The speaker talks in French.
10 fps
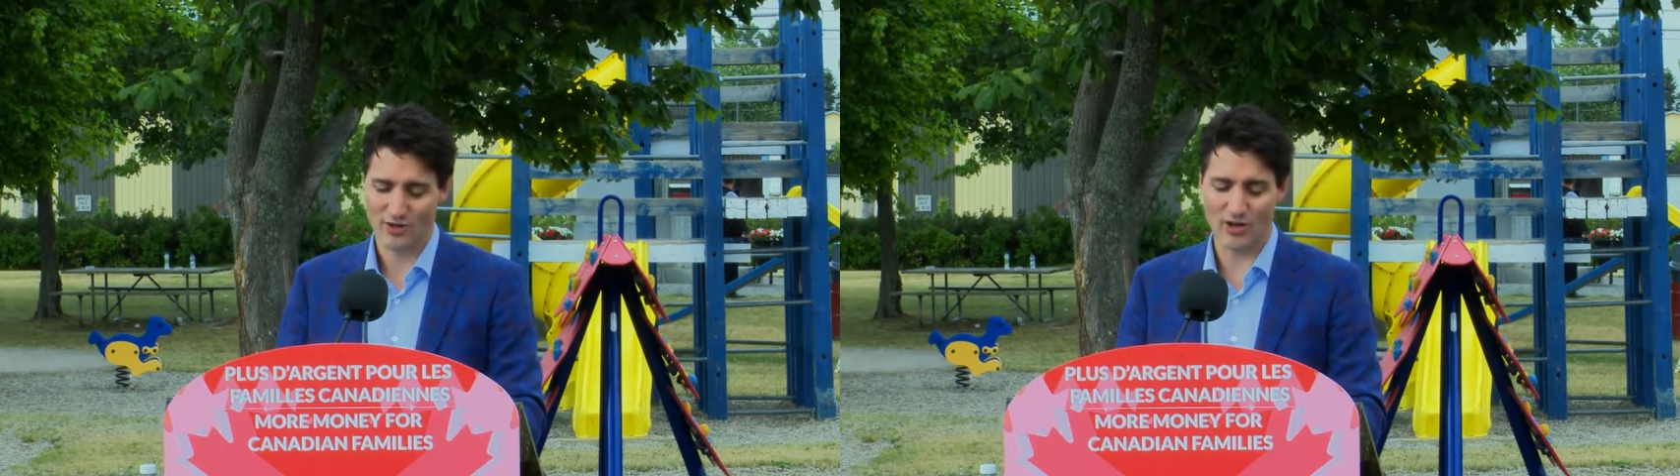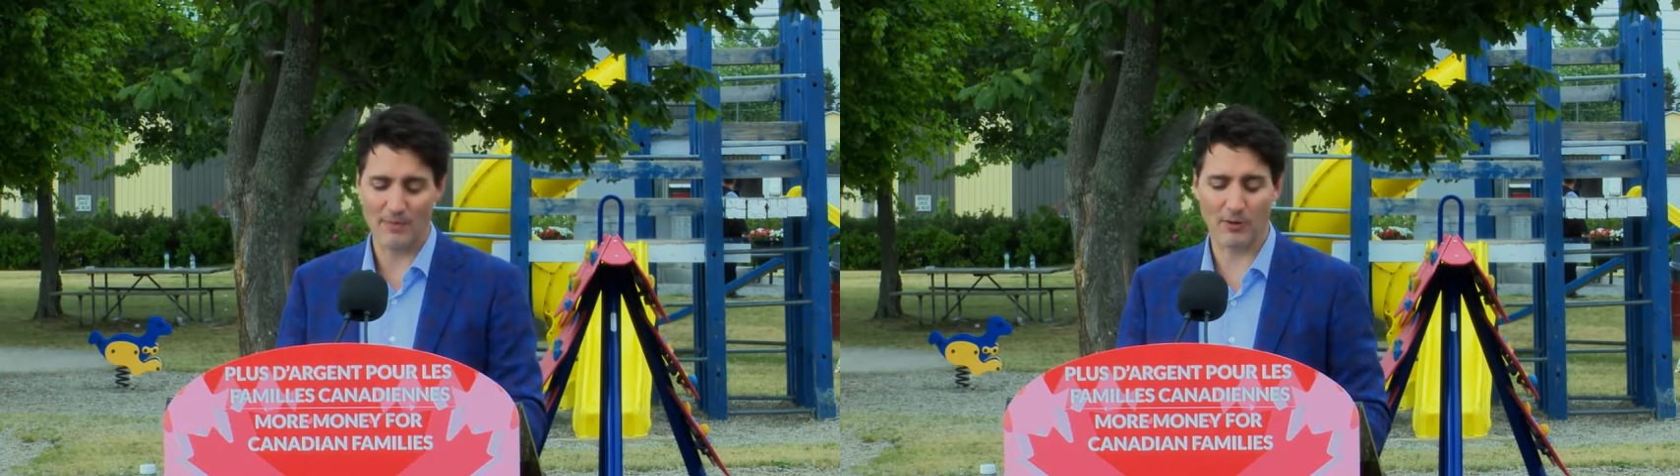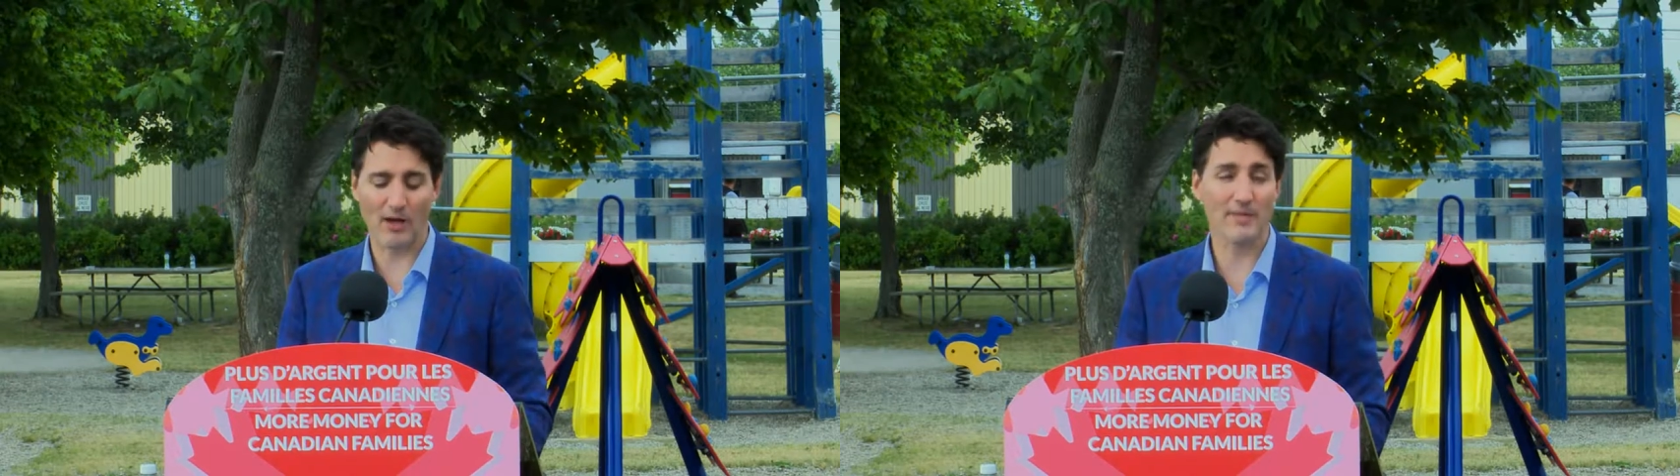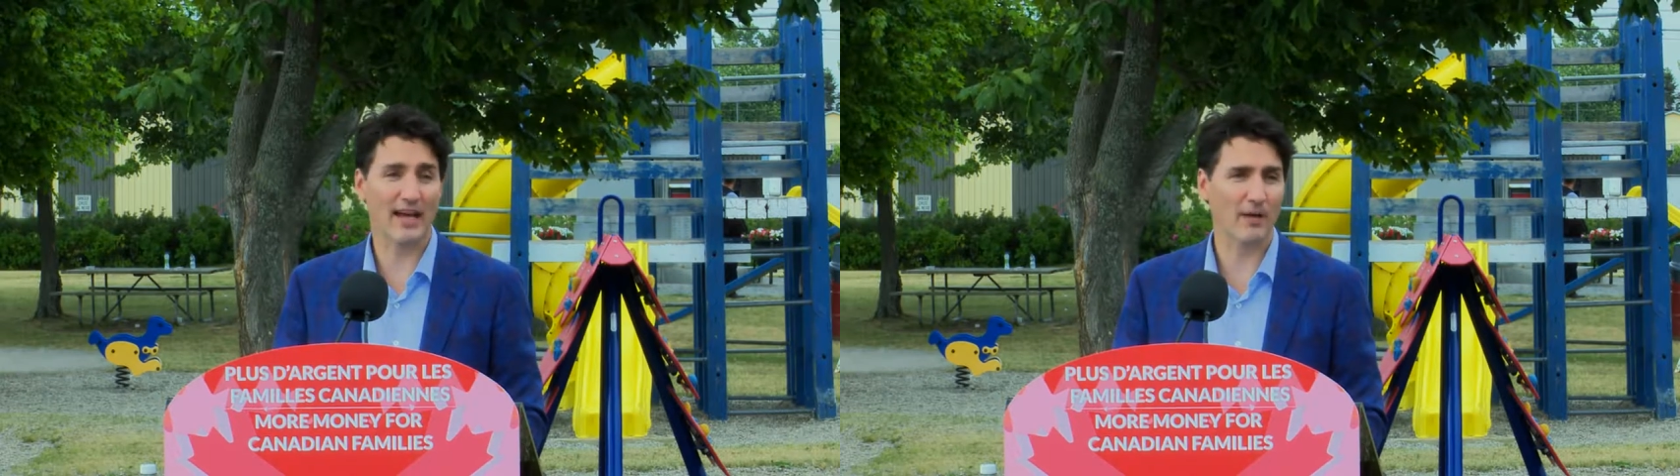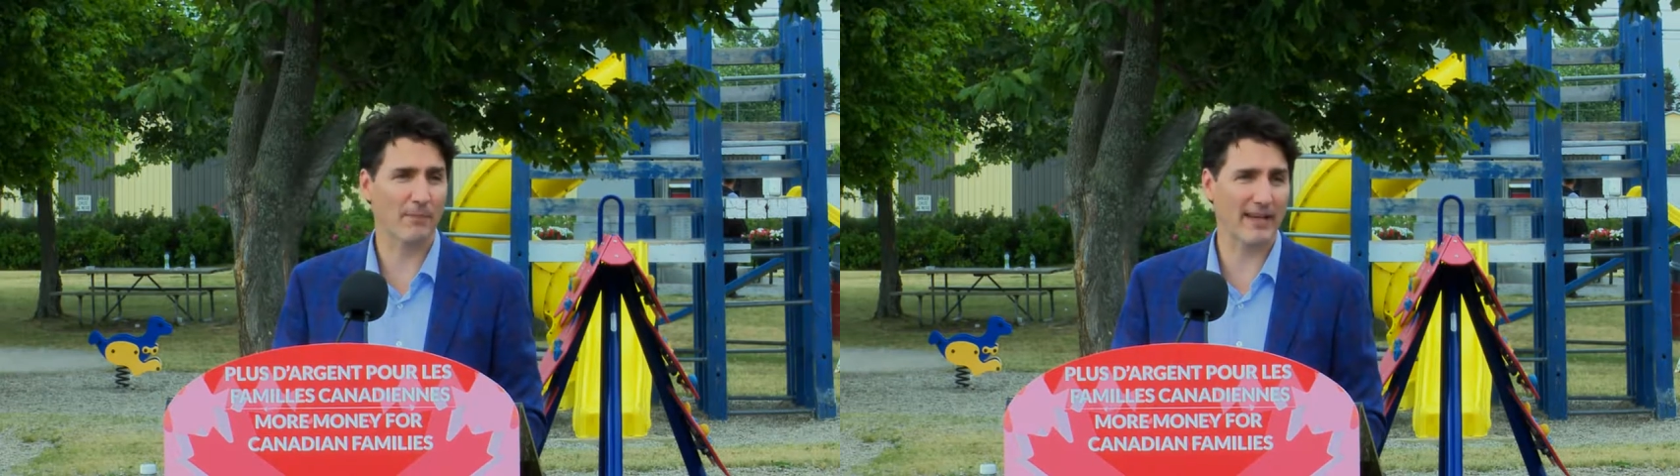que les
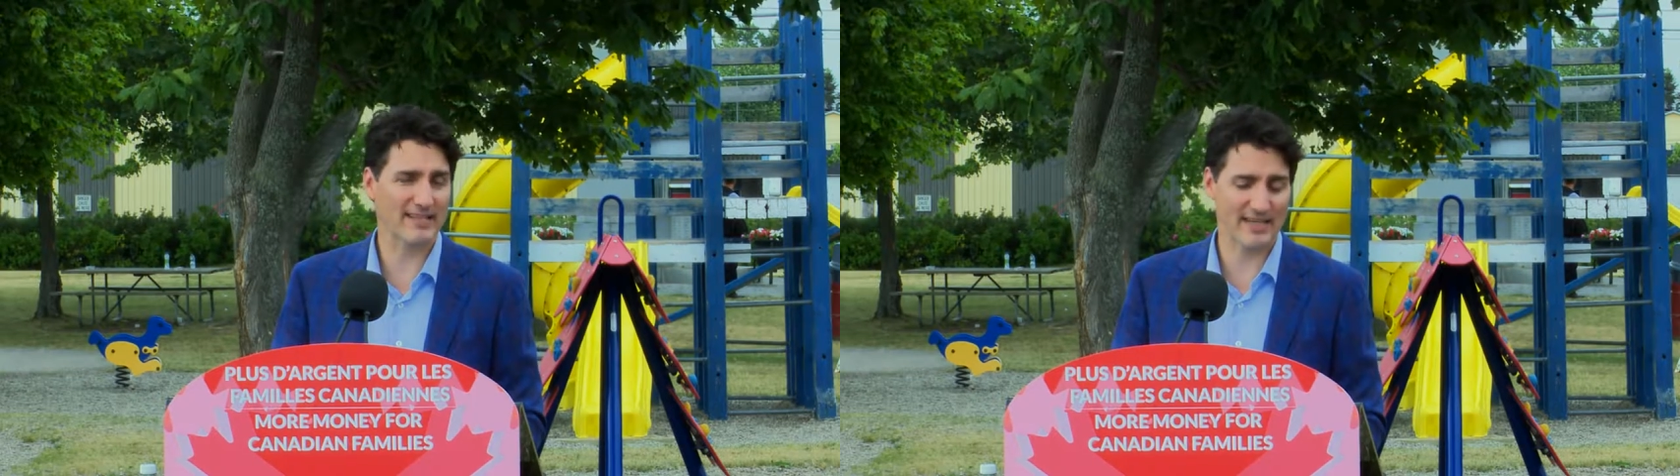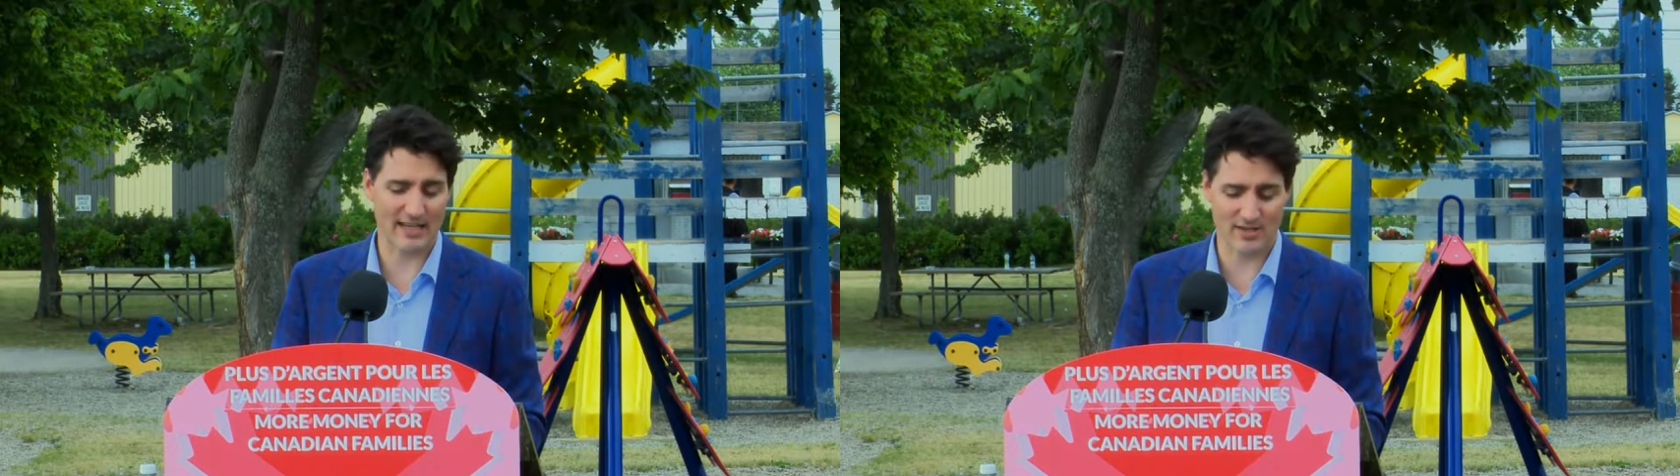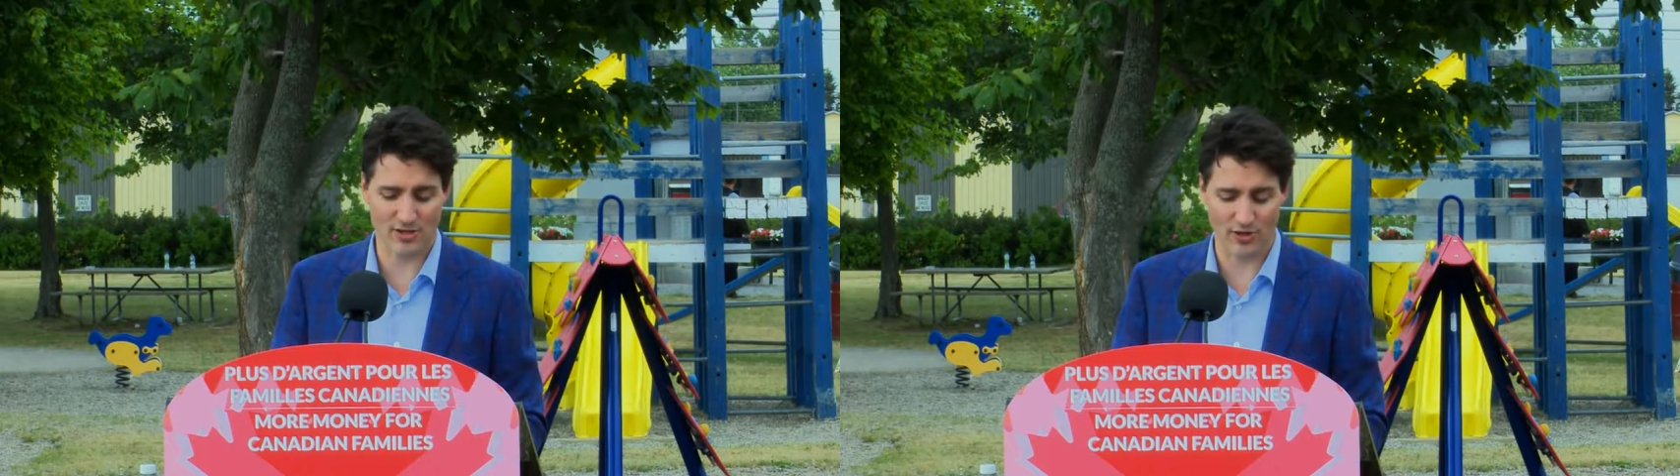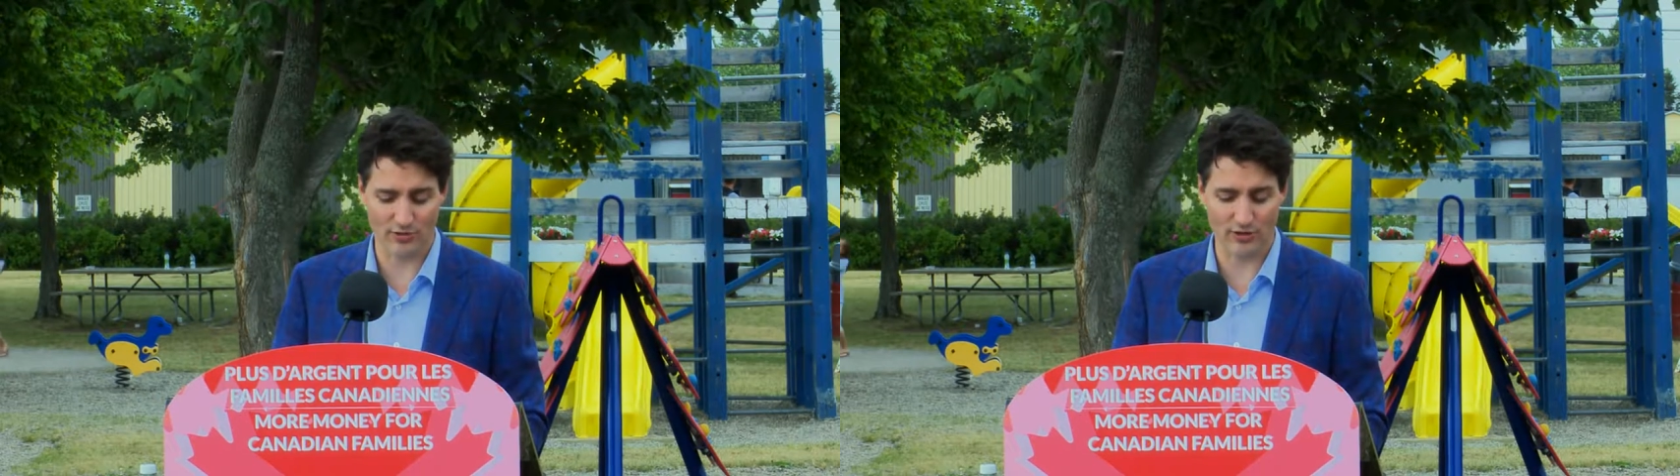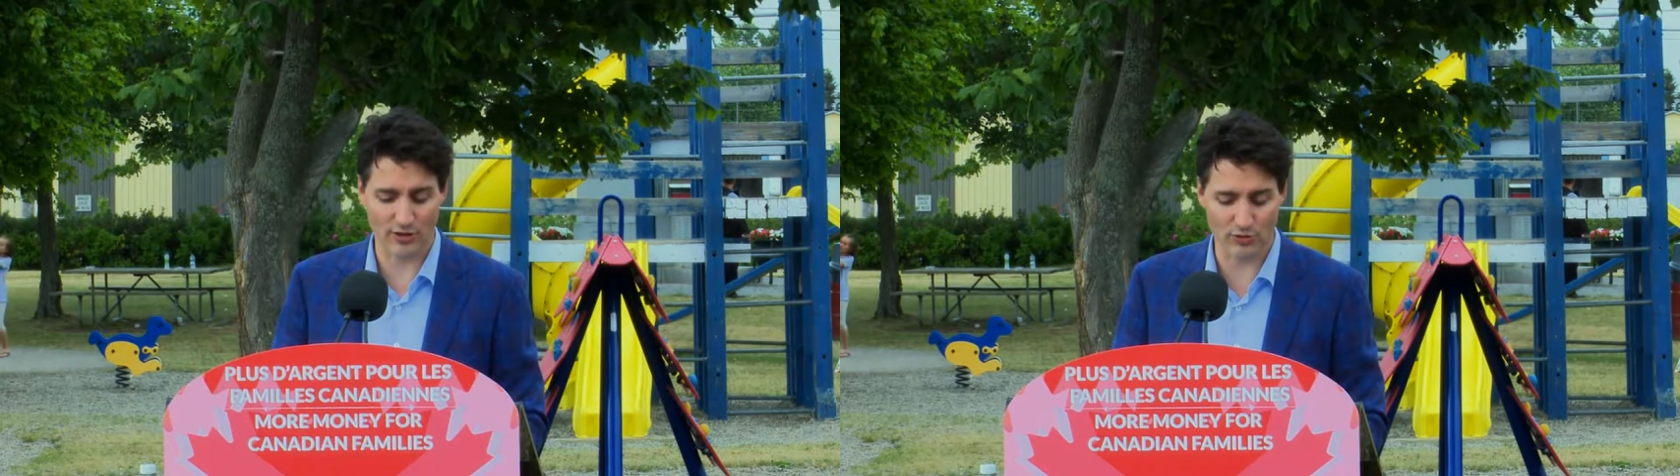premières prestations
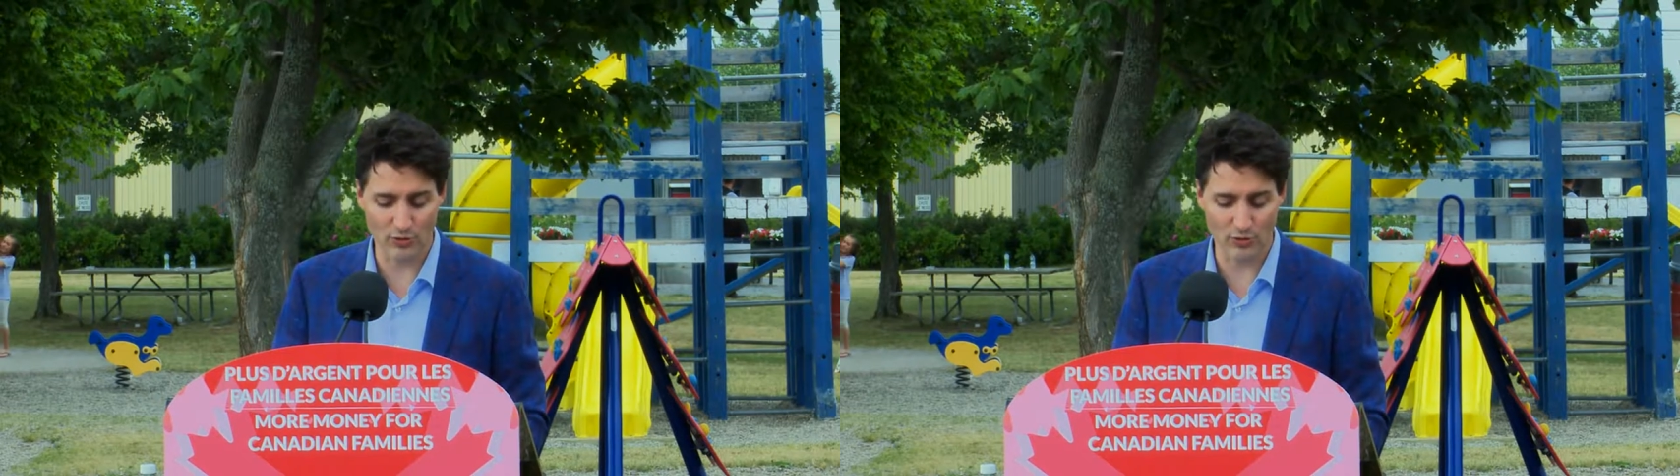de notre